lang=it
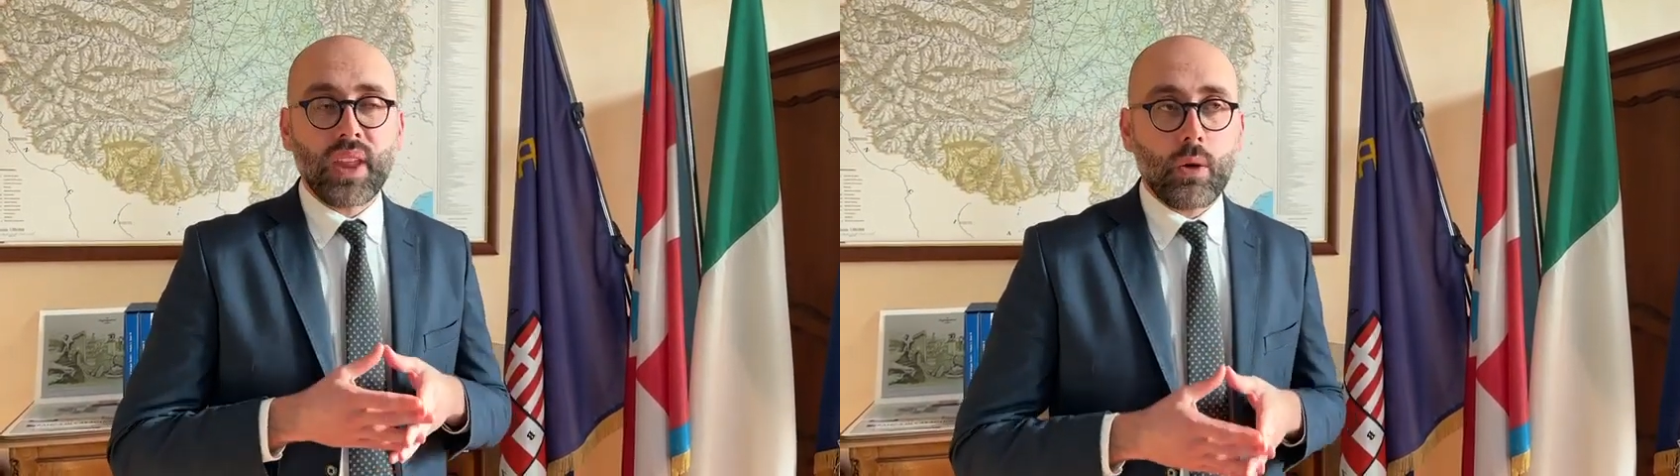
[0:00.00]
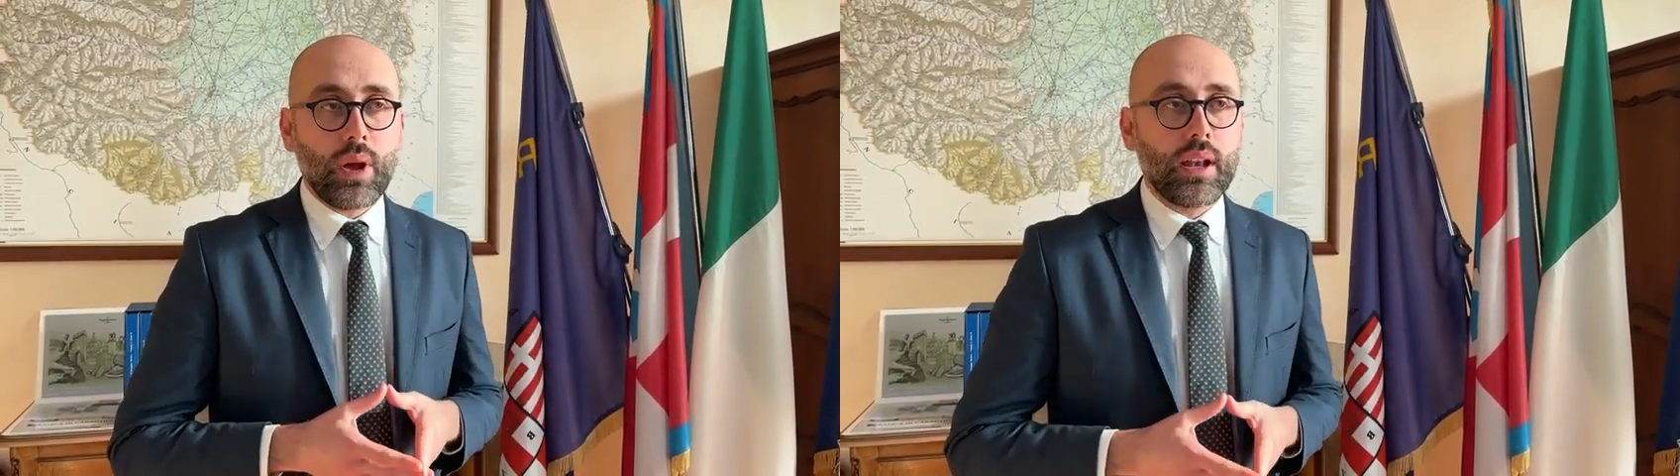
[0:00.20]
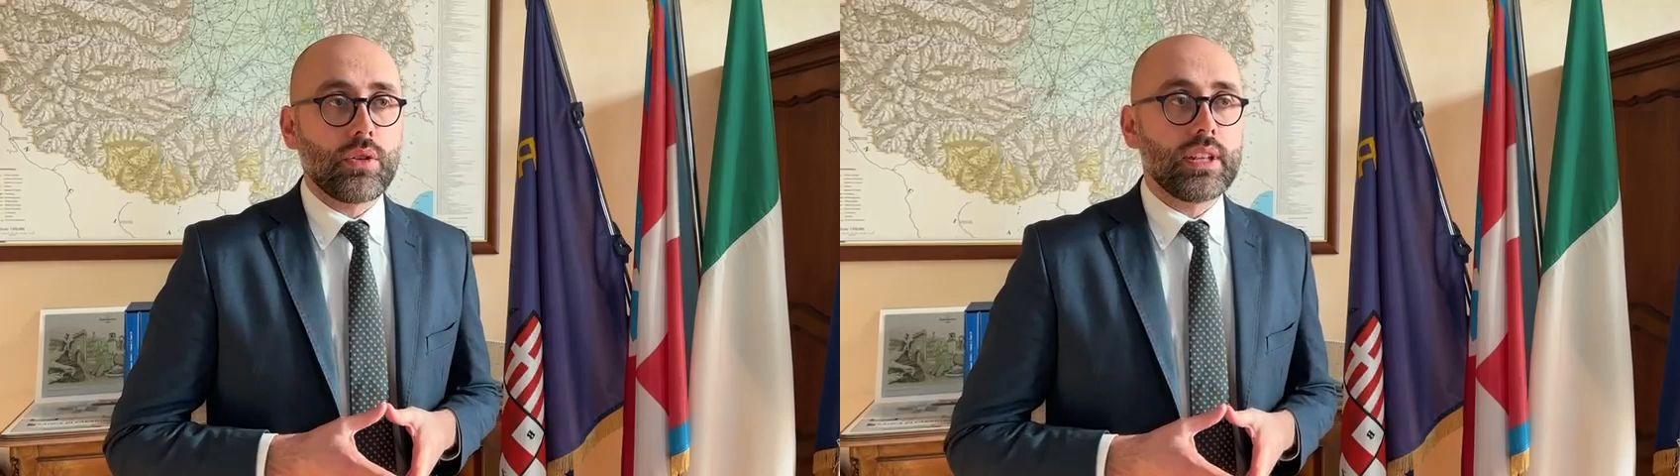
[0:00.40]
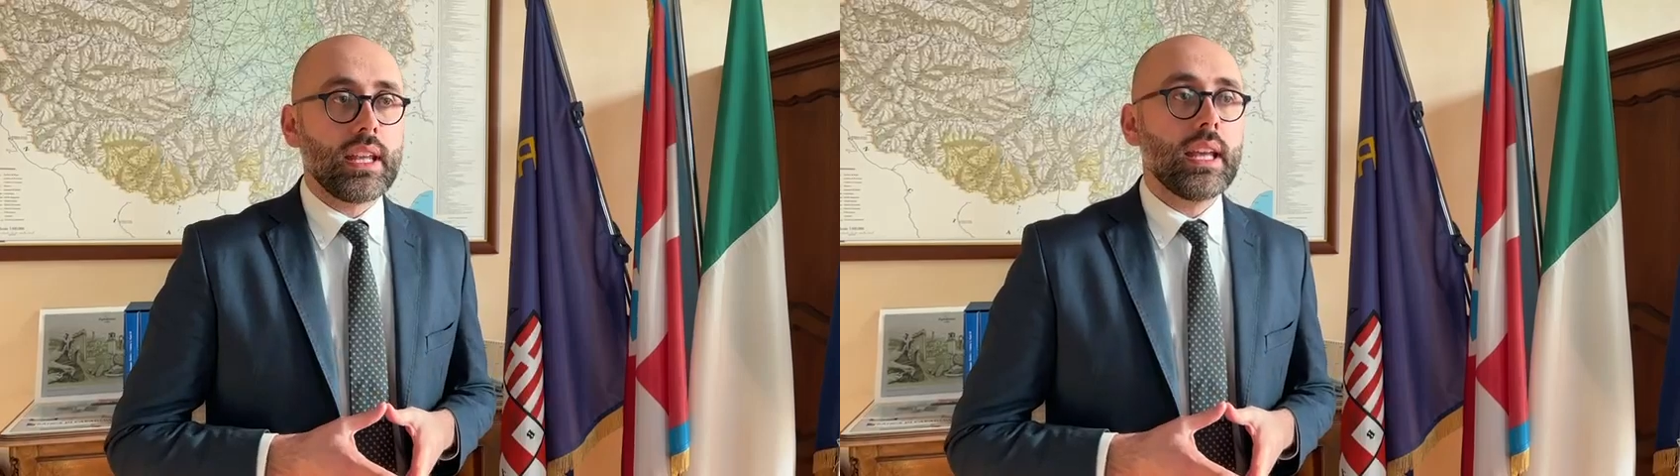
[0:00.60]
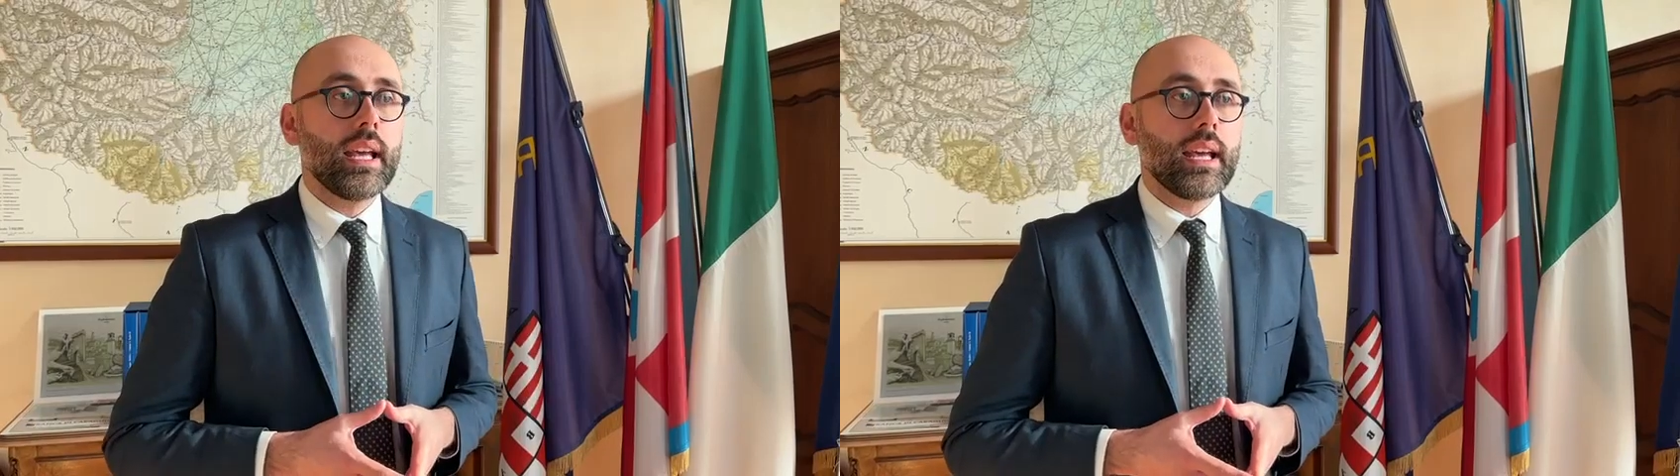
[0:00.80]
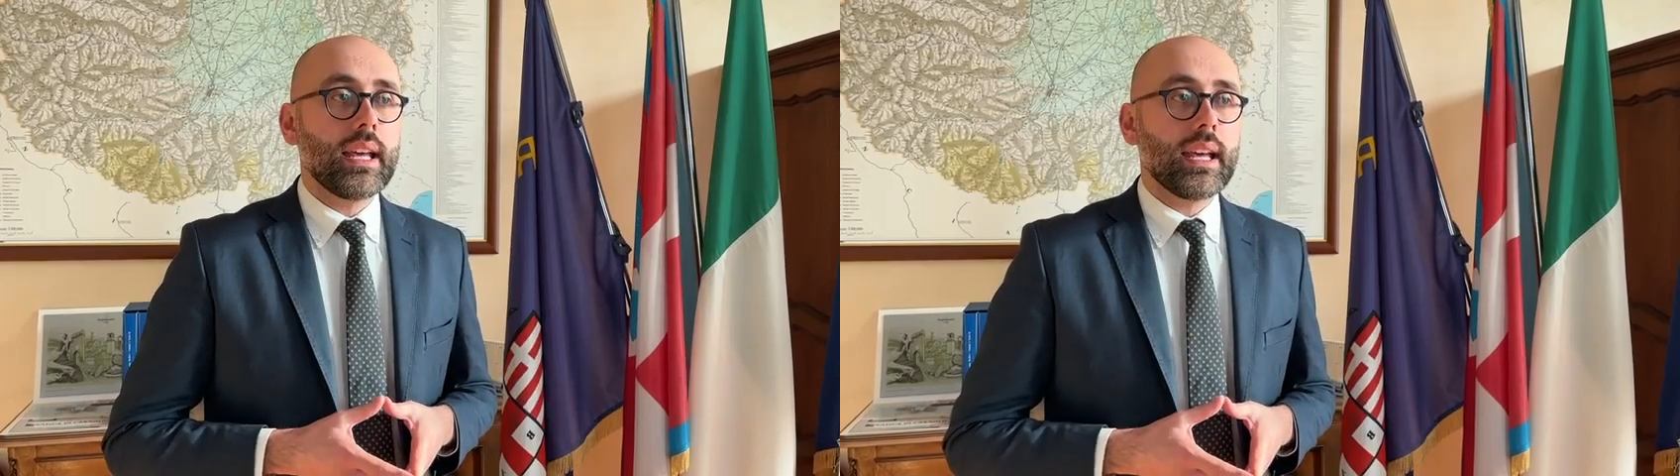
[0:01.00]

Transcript: è quello di eh,